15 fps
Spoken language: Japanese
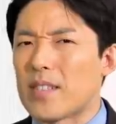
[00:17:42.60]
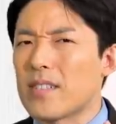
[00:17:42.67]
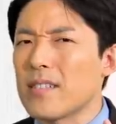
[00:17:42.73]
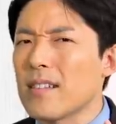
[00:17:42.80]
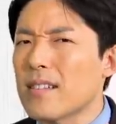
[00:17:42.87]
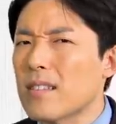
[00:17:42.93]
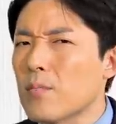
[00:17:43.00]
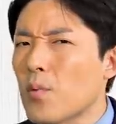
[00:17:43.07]

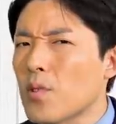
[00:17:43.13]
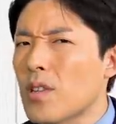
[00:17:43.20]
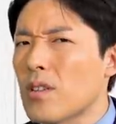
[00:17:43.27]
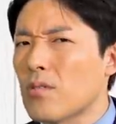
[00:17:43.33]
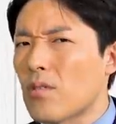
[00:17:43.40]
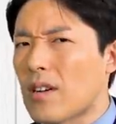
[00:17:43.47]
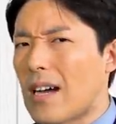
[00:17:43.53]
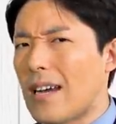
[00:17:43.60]

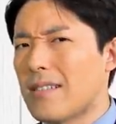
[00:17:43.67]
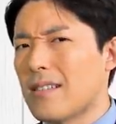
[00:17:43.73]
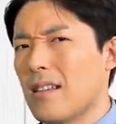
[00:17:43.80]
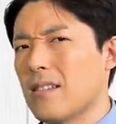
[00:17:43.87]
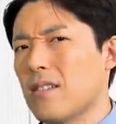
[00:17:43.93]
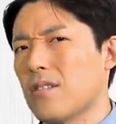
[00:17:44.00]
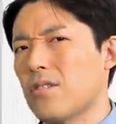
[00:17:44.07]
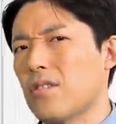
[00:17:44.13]
ジネスモデルの改
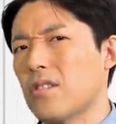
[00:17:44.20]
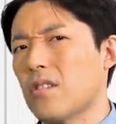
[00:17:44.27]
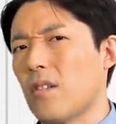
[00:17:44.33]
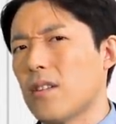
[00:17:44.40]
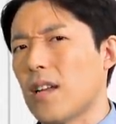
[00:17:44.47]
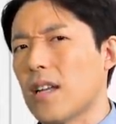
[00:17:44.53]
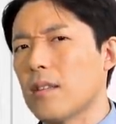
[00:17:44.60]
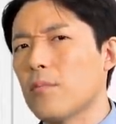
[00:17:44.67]
善について
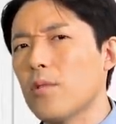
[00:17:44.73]
は何